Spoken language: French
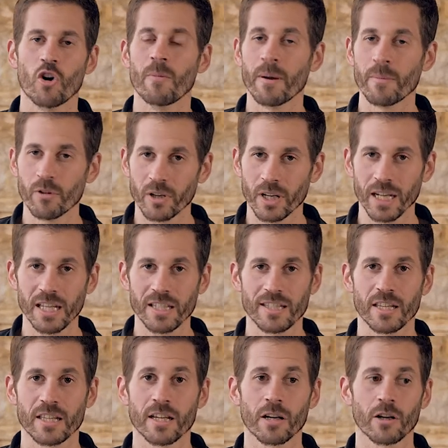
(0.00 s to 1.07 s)
au même degré,
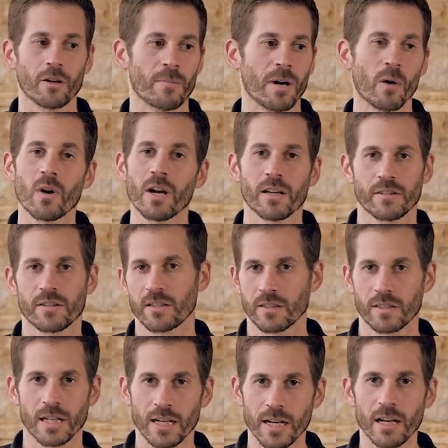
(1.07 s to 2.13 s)
c'est-à-dire, bah ouais,
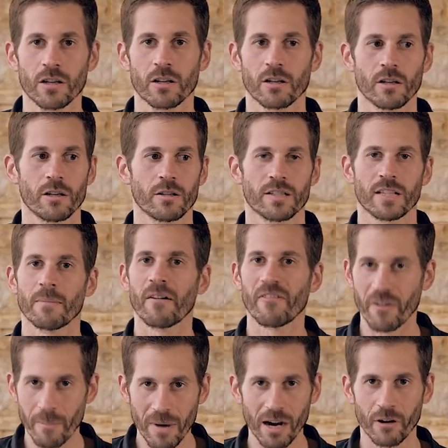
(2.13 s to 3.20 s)
c'est clair que ça m'a
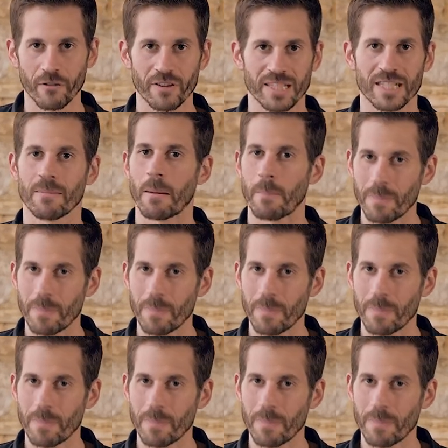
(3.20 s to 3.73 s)
fait mal en fait, ça m'a